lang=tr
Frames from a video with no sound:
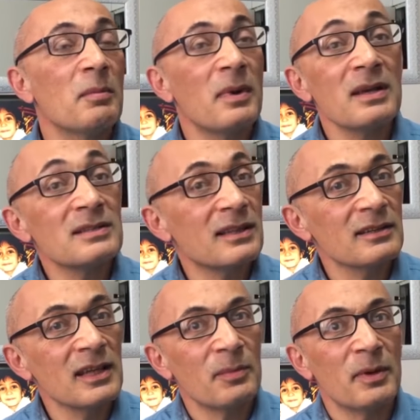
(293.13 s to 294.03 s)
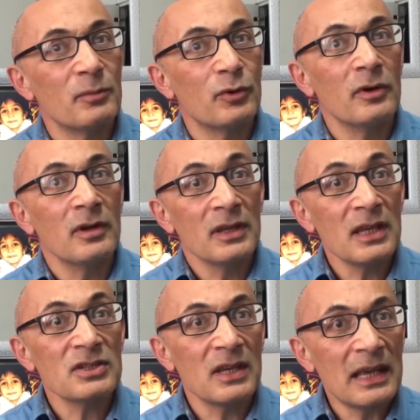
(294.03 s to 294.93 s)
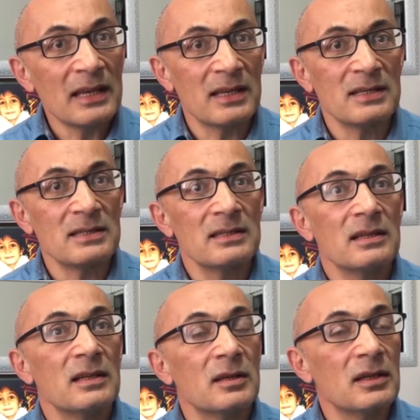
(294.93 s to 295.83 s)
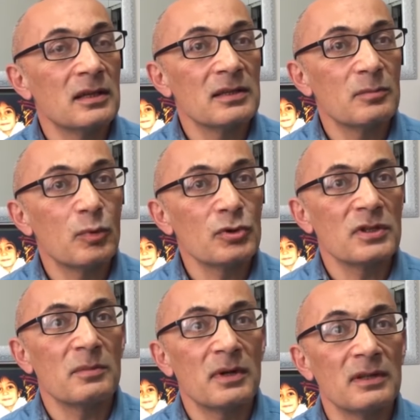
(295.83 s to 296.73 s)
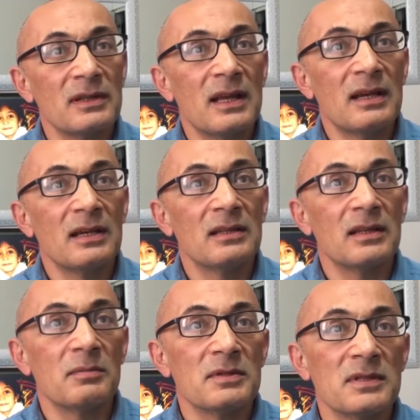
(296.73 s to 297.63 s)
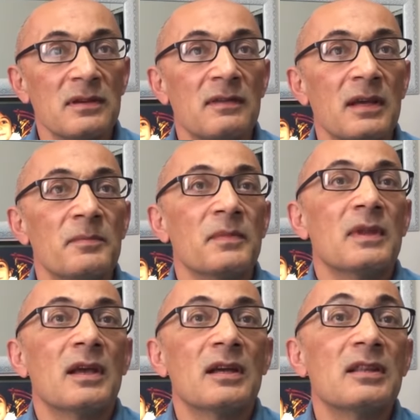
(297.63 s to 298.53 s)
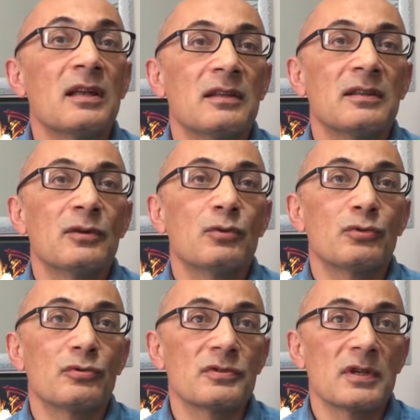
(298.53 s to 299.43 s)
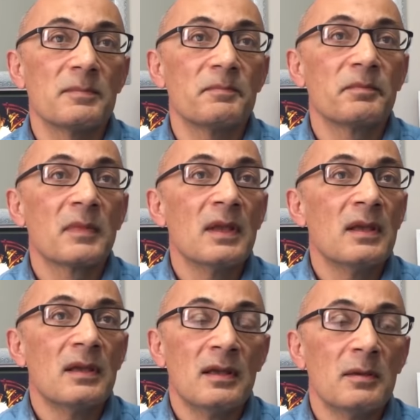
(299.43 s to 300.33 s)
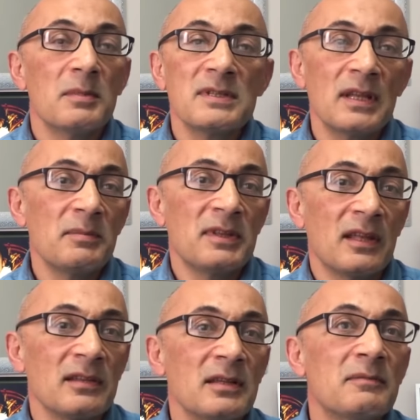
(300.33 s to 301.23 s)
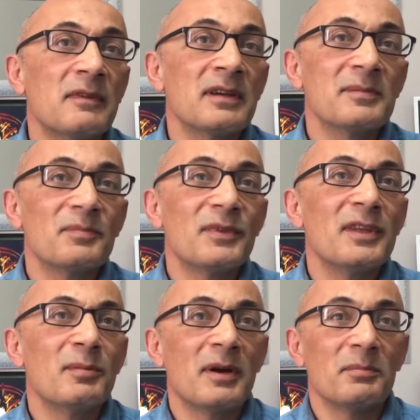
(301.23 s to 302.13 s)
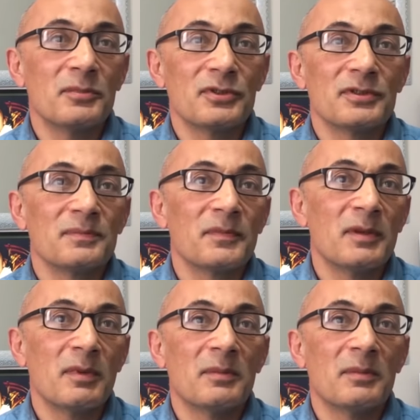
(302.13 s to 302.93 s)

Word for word: Ama bazıları da yapamıyor. Keşke herkes e, boş zamanını değerlendirebilse ve ataletten kurtulsa. Mesela bir tanıdığım var. İmammış.